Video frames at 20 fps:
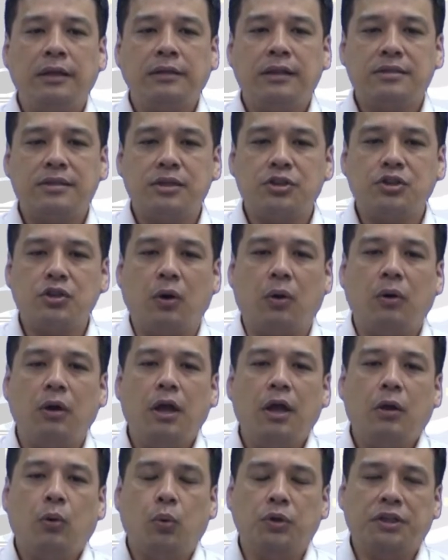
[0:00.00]
那这时候
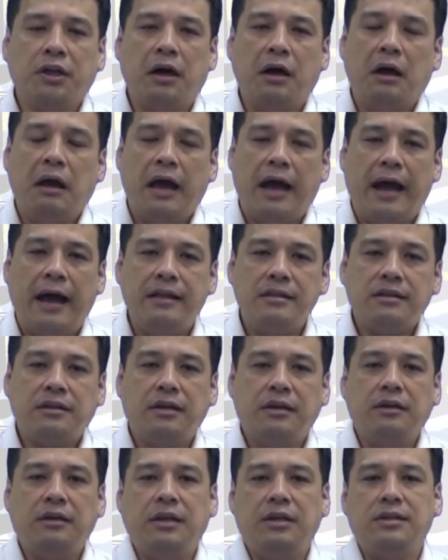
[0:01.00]
我的氨
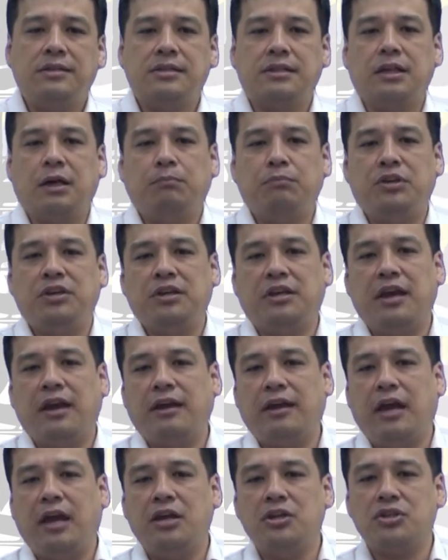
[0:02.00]
根离子的
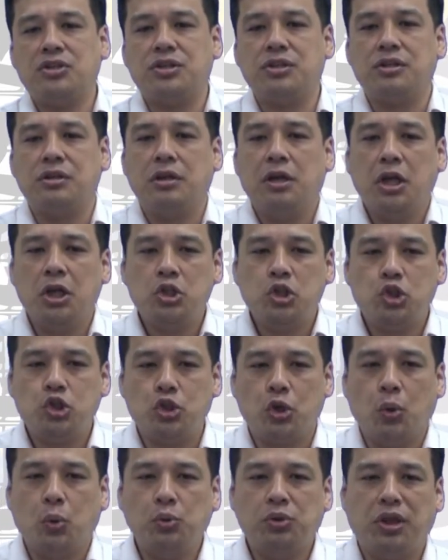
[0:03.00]
pKa 是
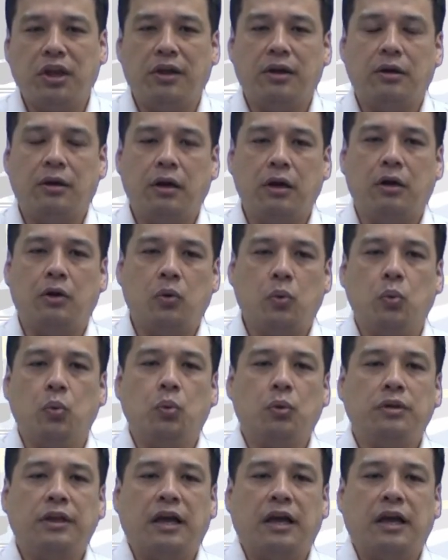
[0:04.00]
九点二五，